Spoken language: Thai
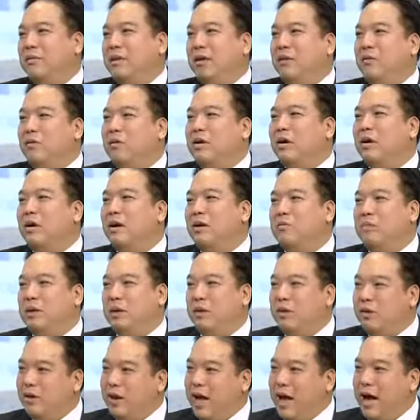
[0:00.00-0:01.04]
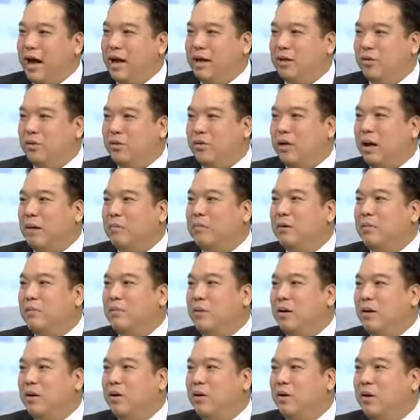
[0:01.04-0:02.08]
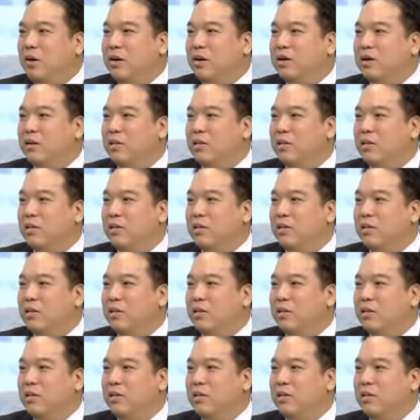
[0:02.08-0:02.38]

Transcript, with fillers: เราเคยมีรถรางกันอยู่30ปีก่อน